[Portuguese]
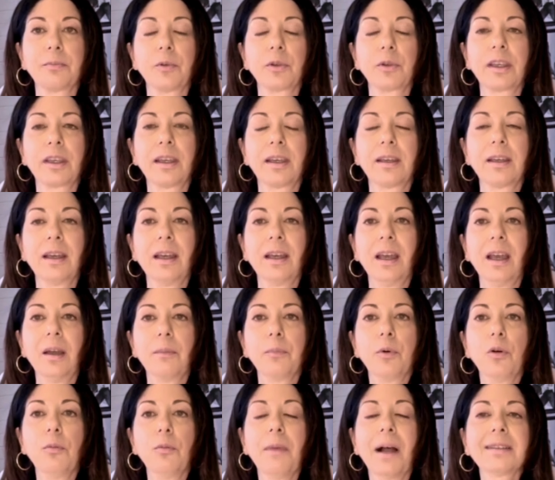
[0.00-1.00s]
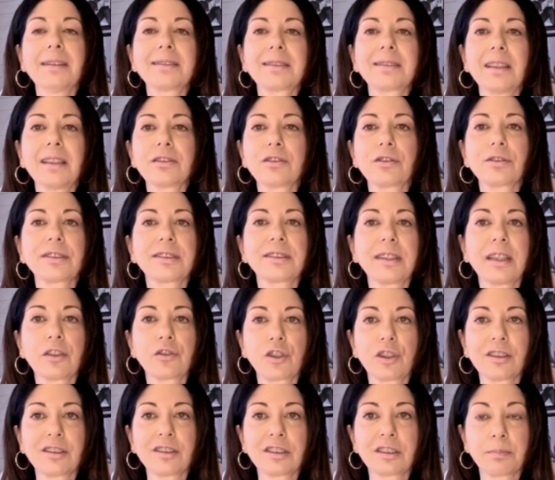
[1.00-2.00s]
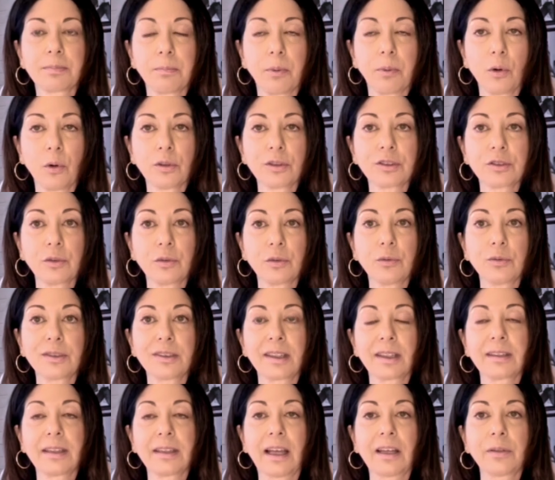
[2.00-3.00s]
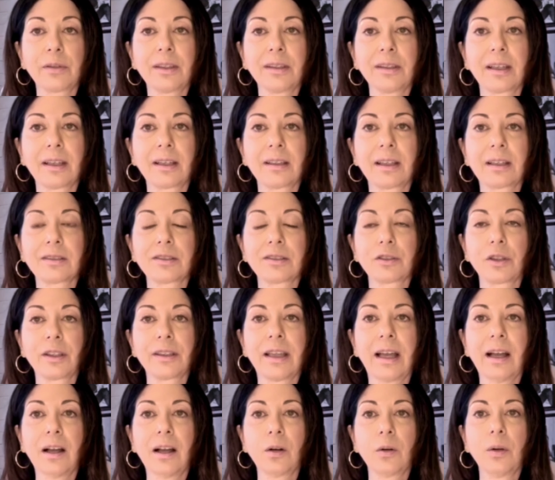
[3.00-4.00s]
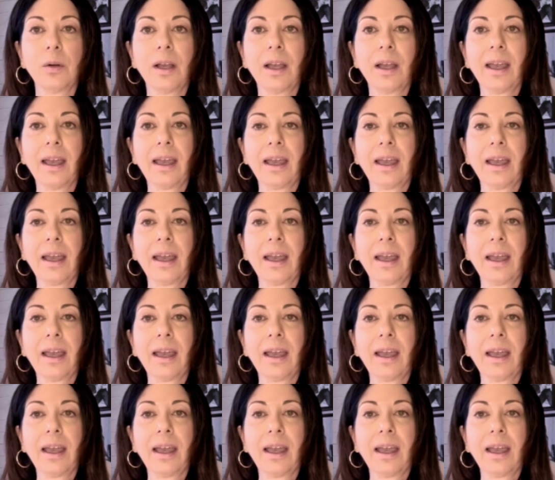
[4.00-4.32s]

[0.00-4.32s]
porque por mais que isso seja exposto no cenário internacional,